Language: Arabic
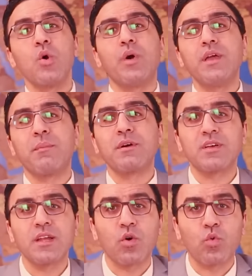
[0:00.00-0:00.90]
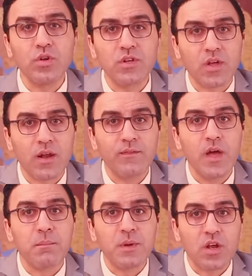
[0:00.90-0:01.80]
وهي مصالح كل طرف
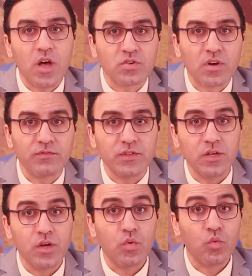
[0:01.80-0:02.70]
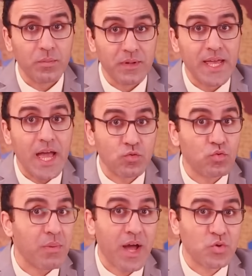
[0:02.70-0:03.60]
من الأطراف دي والبداية
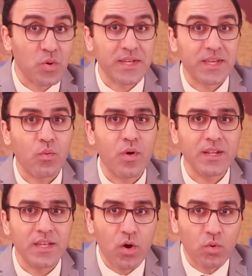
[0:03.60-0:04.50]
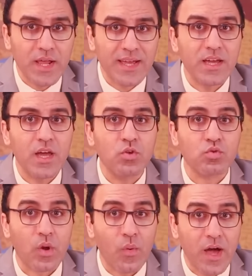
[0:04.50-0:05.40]
هتكون مع تركيا وخلينا أقول لك إن
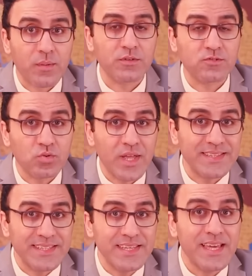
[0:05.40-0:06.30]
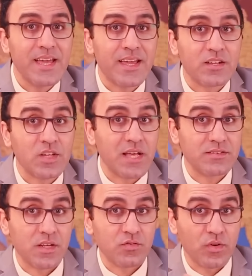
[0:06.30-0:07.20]
لو حرب السودان دي كانت
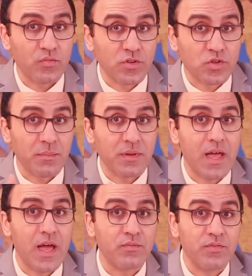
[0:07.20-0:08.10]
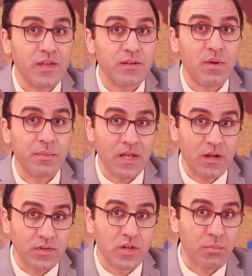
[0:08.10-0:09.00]
حصلت في الفترة من 2000 ما بين
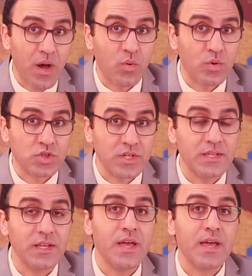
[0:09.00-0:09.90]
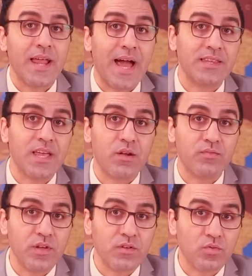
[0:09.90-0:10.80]
2024 لحد
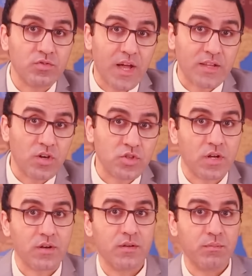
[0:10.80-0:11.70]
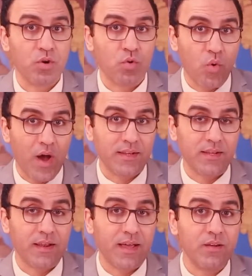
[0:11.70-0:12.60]
2019 بالرجوع
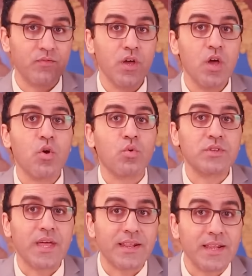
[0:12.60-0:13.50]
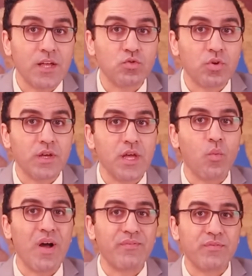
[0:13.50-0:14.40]
عن الخلف كنت هتلاقي تركيا
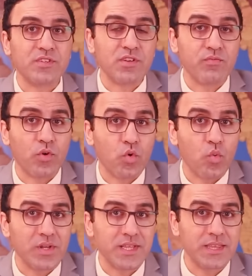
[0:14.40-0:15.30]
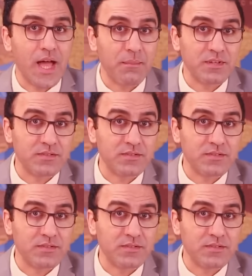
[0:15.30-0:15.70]
واقفة في صف قوات الدعم